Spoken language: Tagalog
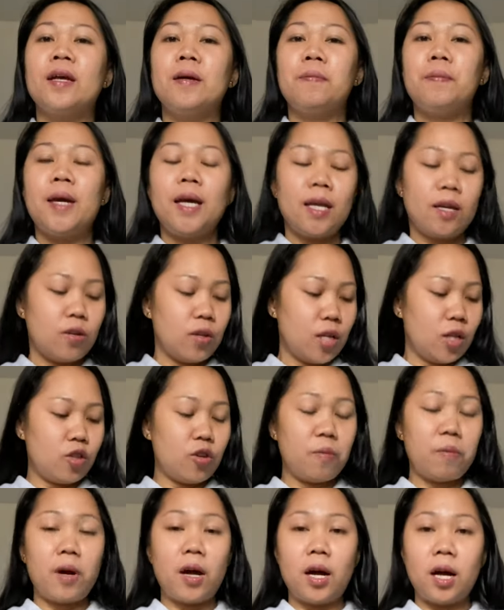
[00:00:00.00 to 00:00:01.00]
Pero
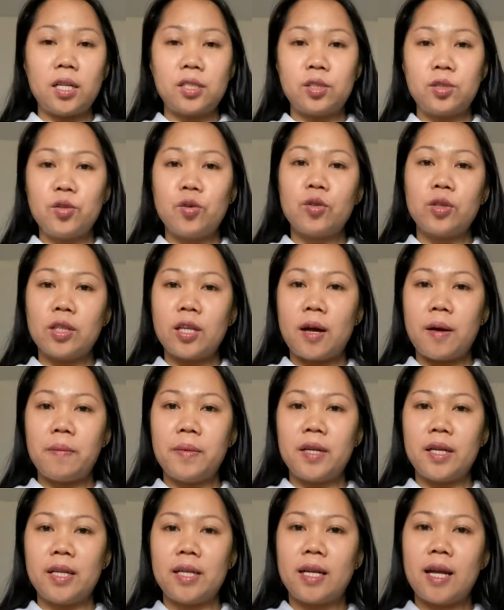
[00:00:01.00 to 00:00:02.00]
itong mga suit
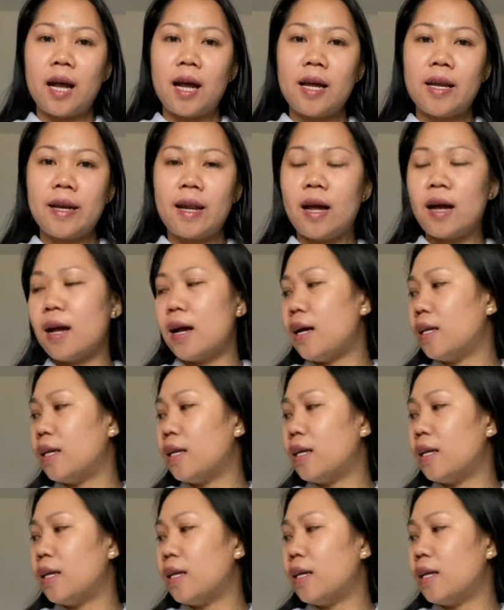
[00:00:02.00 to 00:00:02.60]
Americana